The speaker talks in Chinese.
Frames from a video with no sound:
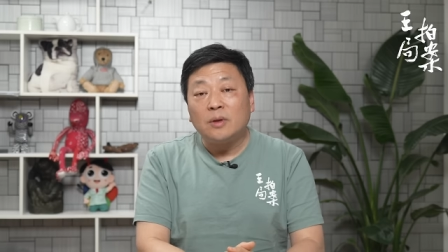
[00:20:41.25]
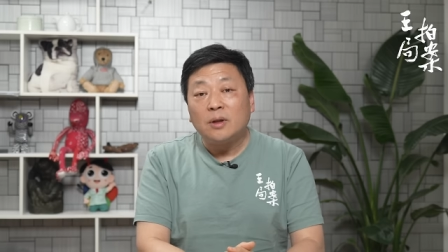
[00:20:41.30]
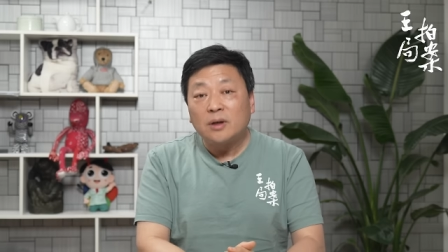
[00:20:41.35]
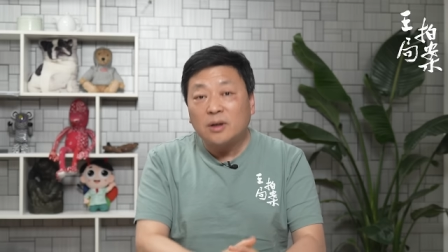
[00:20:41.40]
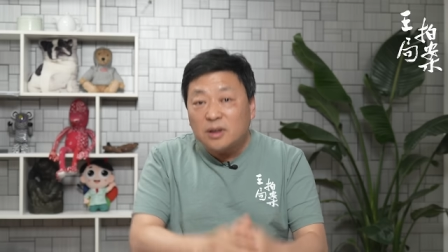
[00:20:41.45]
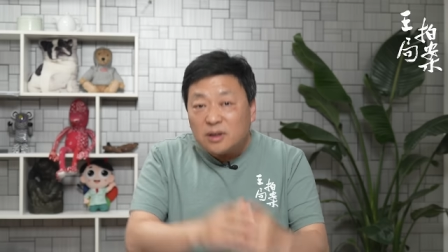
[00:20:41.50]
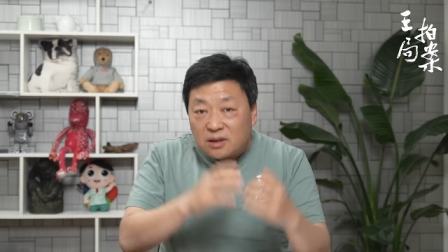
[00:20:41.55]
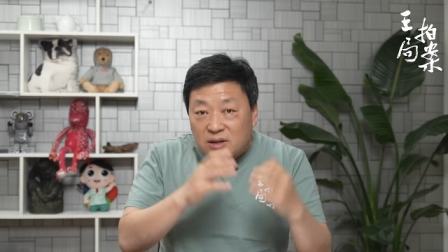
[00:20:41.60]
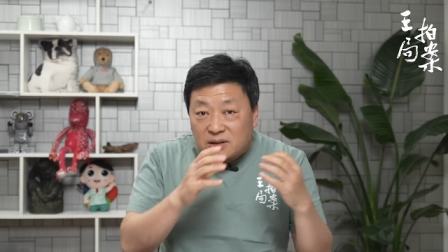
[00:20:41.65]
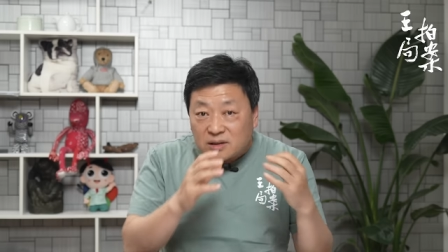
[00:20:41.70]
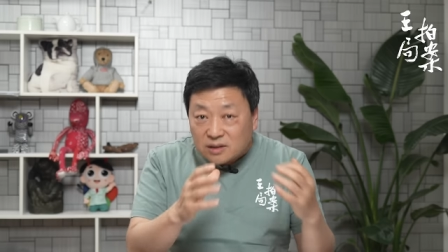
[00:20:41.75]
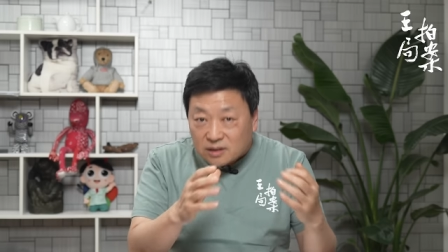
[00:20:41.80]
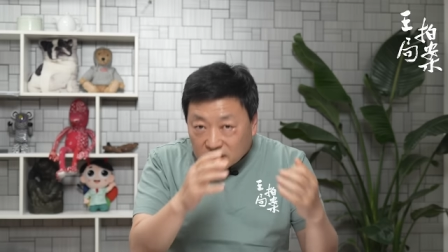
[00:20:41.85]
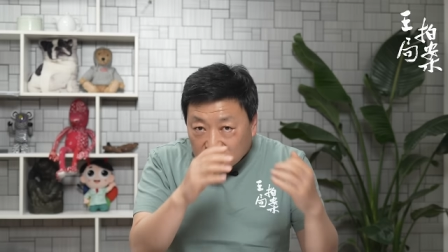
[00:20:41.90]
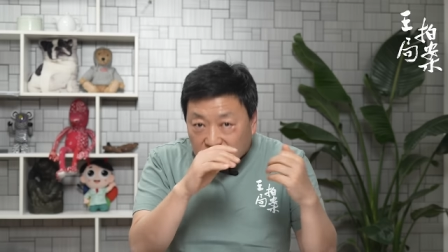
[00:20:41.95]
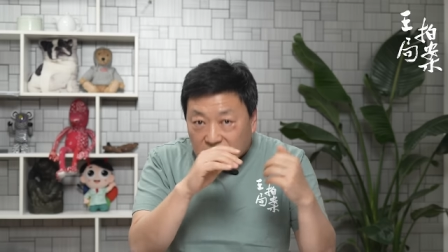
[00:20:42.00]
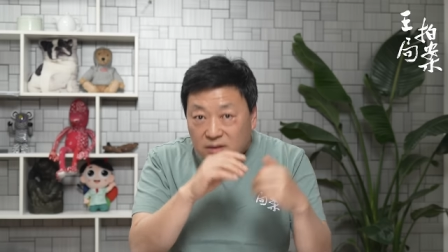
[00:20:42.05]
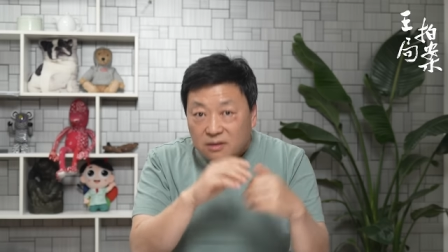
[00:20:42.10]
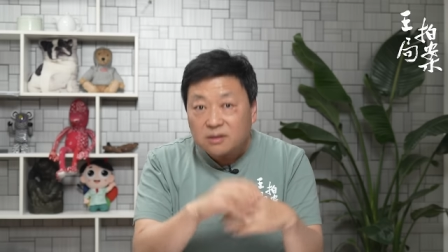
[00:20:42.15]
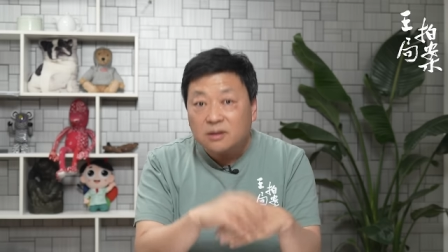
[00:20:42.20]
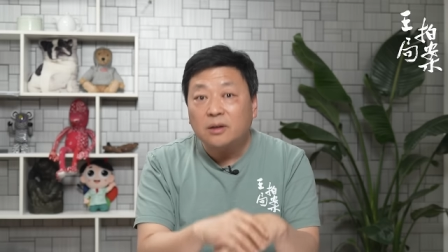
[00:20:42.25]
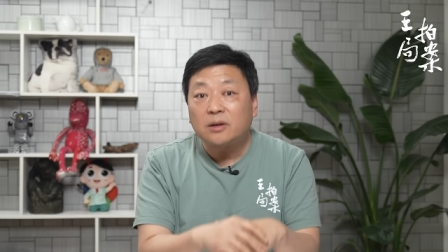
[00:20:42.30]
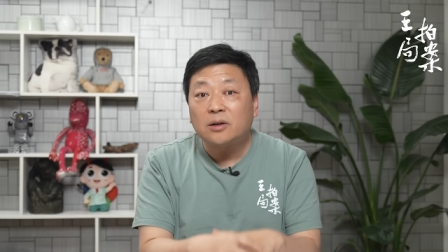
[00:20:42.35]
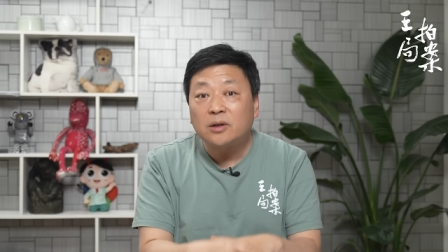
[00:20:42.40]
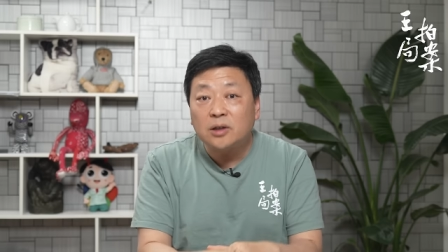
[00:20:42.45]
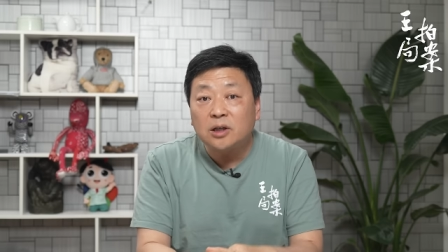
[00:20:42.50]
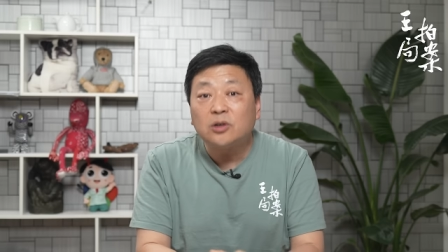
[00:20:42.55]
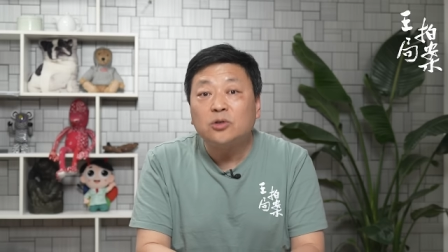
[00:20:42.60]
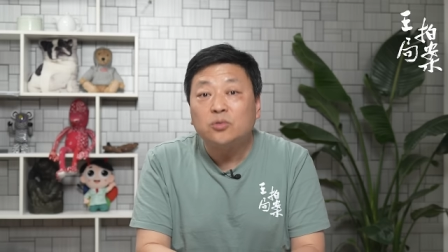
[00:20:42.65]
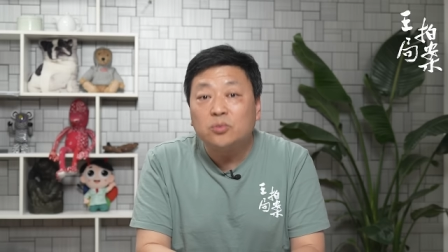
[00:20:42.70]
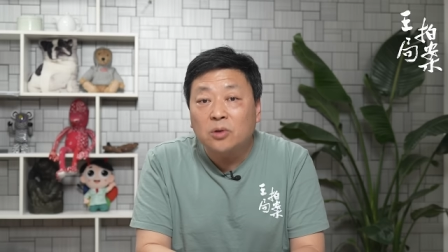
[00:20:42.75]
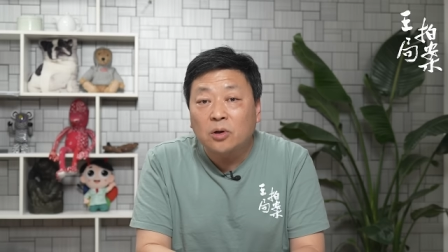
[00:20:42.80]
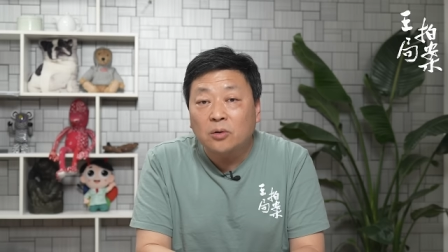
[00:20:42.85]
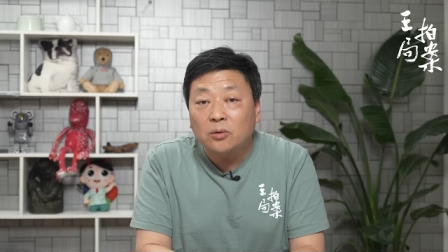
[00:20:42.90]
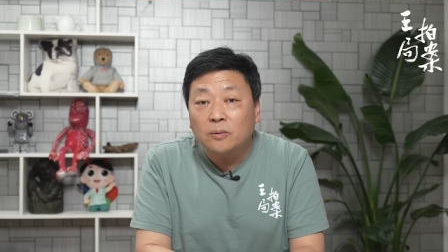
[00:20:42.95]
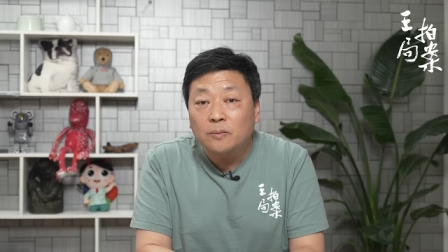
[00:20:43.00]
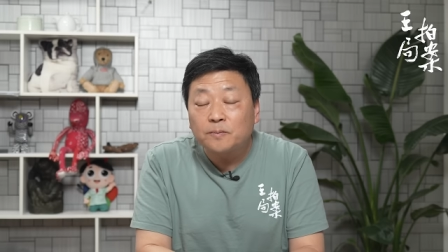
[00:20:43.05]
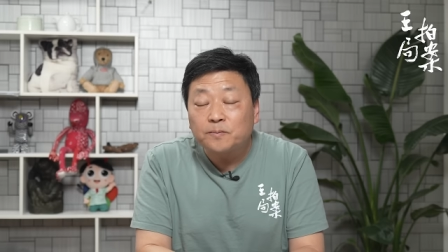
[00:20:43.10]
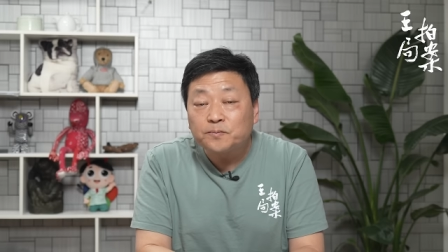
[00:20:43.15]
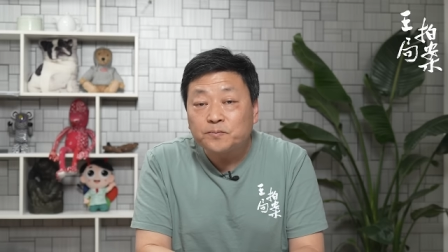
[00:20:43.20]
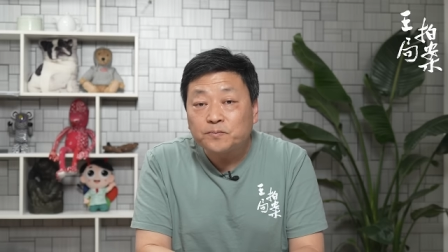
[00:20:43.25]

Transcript: 可以挟天子而令诸侯。